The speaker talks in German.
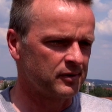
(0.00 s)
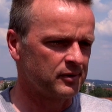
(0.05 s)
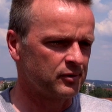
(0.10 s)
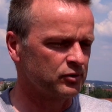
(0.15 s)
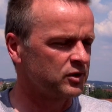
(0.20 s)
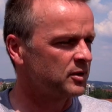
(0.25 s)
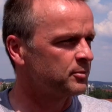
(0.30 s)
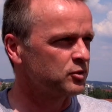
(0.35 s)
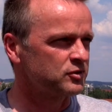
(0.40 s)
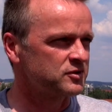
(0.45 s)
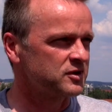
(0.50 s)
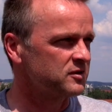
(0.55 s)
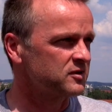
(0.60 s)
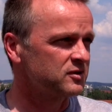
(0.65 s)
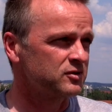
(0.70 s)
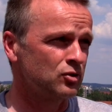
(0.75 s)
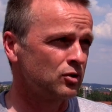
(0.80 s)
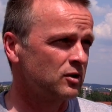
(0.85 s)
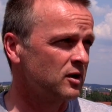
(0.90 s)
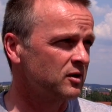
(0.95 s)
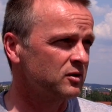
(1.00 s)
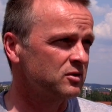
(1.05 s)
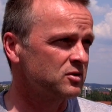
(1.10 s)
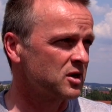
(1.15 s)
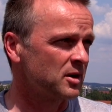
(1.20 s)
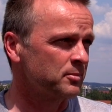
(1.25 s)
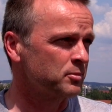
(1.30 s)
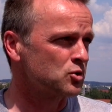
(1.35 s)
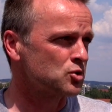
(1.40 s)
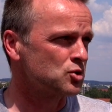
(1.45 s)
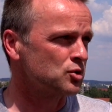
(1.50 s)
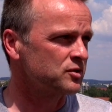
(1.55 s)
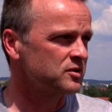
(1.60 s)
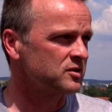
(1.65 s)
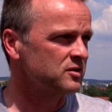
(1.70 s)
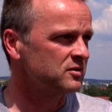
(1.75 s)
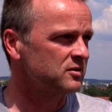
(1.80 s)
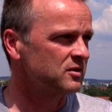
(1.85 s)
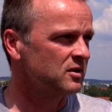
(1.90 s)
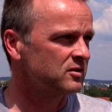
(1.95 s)
Äh, und der Prozess ist noch lange nicht
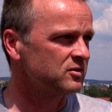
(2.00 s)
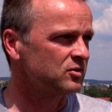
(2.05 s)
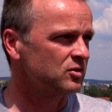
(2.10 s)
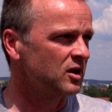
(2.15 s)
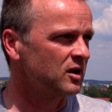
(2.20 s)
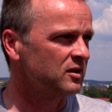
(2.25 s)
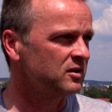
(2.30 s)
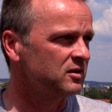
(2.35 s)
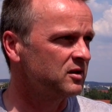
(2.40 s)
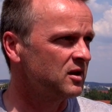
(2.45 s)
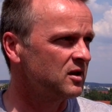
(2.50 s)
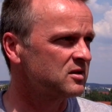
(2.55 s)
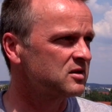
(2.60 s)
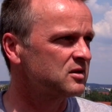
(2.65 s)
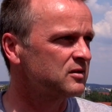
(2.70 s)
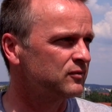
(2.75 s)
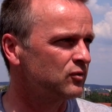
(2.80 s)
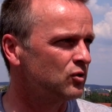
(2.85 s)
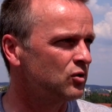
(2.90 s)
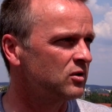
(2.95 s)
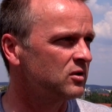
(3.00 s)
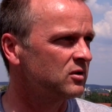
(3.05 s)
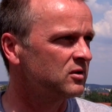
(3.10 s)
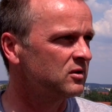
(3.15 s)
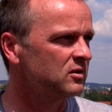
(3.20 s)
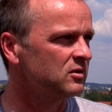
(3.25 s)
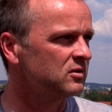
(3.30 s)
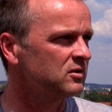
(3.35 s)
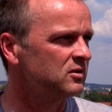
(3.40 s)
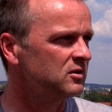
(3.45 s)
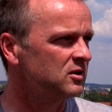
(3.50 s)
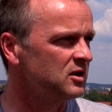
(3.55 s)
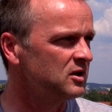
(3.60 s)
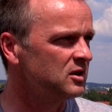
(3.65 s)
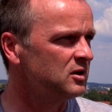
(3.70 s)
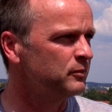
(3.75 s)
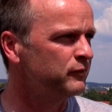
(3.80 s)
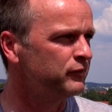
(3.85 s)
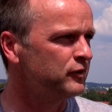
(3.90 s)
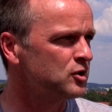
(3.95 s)
abgeschlossen. Also gerade die ersten Wochen äh,
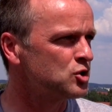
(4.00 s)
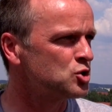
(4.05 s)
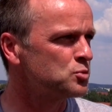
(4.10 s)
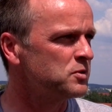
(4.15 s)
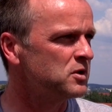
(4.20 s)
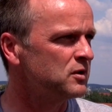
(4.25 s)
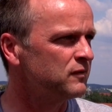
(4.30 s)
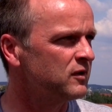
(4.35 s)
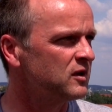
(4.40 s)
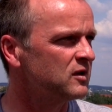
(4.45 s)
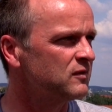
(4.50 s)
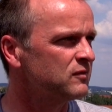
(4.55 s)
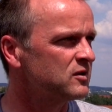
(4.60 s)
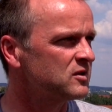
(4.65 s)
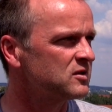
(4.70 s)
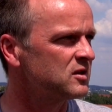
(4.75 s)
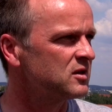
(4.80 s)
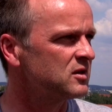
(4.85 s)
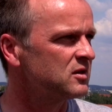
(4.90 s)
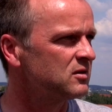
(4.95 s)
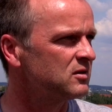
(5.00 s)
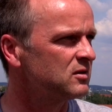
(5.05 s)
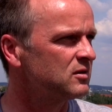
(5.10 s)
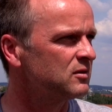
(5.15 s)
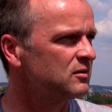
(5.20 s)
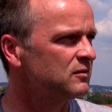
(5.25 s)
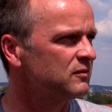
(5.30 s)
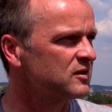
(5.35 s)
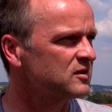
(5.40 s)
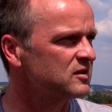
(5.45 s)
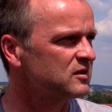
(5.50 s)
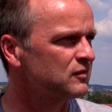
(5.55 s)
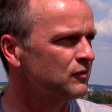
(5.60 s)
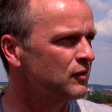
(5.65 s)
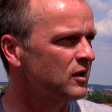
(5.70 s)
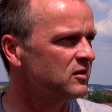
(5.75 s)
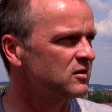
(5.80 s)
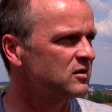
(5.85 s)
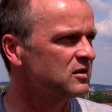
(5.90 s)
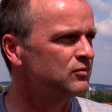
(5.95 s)
in den Pflichtspielen werden wir sehen, äh, was es
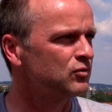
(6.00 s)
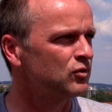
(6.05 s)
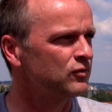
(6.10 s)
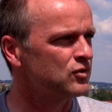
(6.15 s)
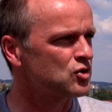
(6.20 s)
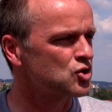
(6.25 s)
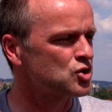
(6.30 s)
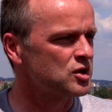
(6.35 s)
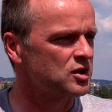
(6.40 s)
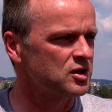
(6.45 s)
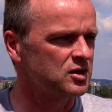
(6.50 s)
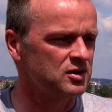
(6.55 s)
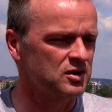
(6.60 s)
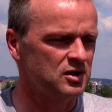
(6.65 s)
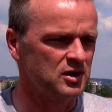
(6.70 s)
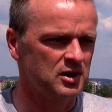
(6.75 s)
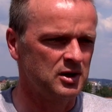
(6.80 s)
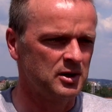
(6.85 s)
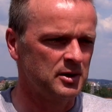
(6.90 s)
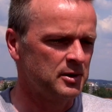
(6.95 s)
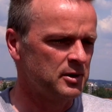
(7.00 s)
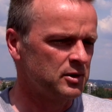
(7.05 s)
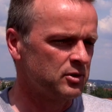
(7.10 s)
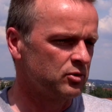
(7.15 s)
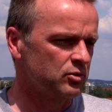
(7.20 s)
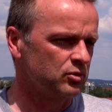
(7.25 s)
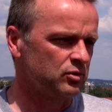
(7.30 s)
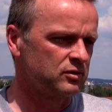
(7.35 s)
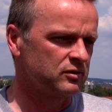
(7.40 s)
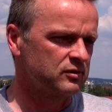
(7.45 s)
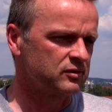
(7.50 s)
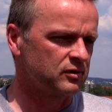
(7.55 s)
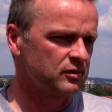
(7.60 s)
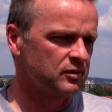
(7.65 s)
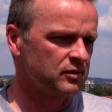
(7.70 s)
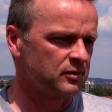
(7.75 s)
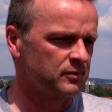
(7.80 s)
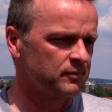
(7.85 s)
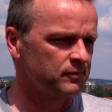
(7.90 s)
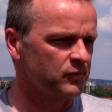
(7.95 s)
wert ist, wo wir stehen. Und
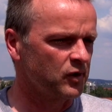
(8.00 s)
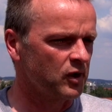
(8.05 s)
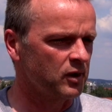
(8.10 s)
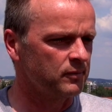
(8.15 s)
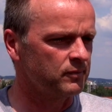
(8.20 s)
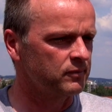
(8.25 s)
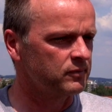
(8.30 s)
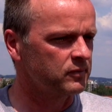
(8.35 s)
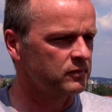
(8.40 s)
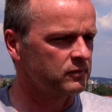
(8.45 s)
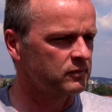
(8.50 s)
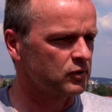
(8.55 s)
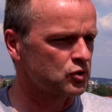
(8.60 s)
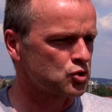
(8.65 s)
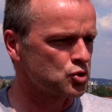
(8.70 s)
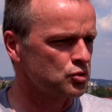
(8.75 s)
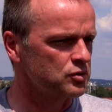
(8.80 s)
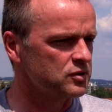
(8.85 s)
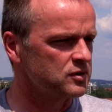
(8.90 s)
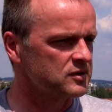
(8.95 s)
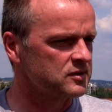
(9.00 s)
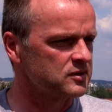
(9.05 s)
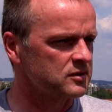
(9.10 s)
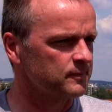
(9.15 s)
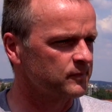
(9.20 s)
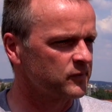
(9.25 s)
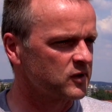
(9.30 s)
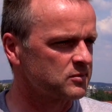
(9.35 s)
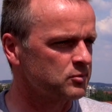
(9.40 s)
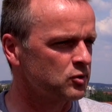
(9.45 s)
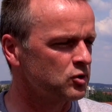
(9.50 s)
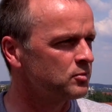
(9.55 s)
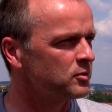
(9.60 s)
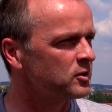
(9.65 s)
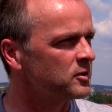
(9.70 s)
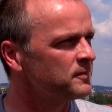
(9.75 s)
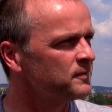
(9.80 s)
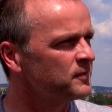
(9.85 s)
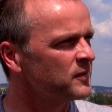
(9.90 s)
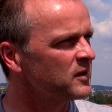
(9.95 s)
ja, das Schöne ist, dass man
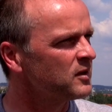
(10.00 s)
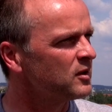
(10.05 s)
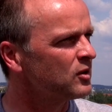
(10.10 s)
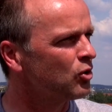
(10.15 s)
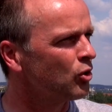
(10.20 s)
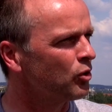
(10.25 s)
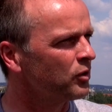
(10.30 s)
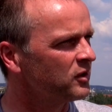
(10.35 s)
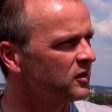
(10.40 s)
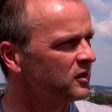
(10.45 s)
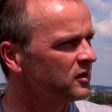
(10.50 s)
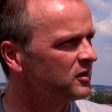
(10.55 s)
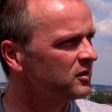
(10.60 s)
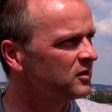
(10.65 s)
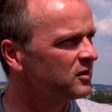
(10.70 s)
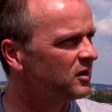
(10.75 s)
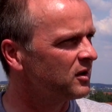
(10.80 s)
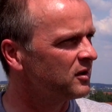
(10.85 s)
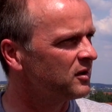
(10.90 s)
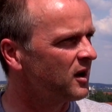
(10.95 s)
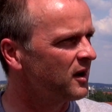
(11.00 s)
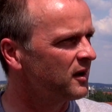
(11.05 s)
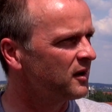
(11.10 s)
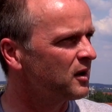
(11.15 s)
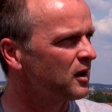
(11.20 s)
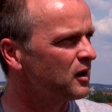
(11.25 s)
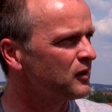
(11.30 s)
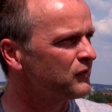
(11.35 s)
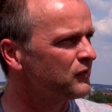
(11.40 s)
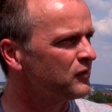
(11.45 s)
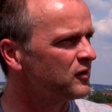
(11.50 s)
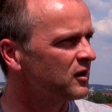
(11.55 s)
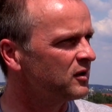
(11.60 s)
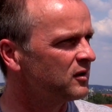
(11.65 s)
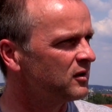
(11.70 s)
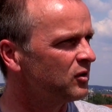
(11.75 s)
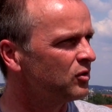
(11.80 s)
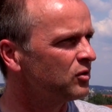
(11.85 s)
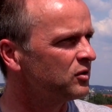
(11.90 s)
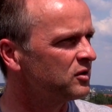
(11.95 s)
immer korrigieren kann, eingreifen
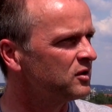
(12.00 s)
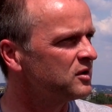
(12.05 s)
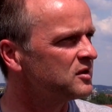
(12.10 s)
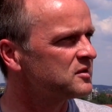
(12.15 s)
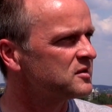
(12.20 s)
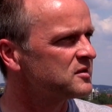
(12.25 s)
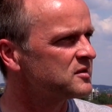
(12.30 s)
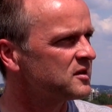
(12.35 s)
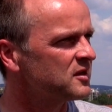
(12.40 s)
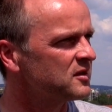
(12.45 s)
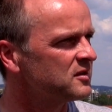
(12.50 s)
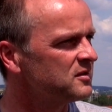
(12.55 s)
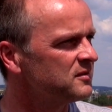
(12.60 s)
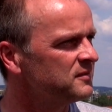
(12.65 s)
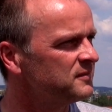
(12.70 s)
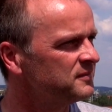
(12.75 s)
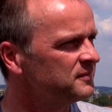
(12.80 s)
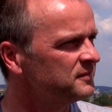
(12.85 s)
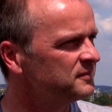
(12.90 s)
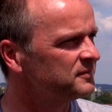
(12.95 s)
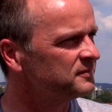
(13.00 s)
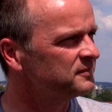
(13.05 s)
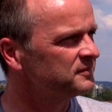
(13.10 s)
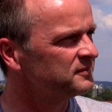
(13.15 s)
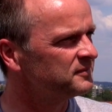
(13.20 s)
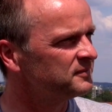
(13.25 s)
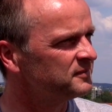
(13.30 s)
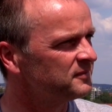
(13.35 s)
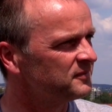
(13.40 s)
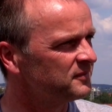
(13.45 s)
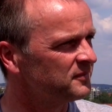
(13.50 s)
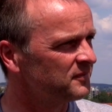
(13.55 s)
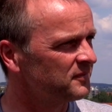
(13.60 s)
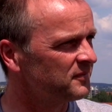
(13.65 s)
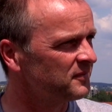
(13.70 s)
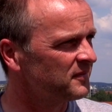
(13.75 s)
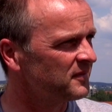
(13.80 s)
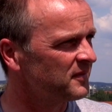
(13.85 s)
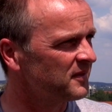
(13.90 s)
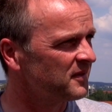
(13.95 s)
kann, auch in der nächsten Zeit.
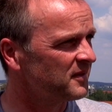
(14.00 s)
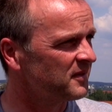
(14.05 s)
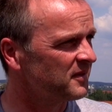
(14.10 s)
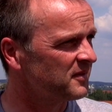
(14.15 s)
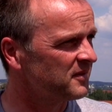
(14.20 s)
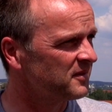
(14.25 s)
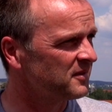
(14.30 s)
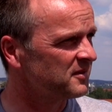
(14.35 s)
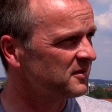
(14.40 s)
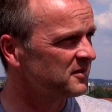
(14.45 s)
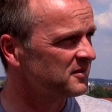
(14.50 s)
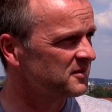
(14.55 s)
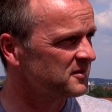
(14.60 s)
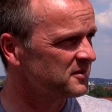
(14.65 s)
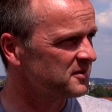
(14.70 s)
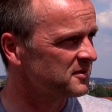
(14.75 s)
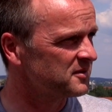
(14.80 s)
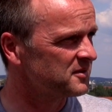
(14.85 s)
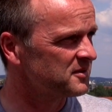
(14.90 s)
Und ähm, die Mannschaft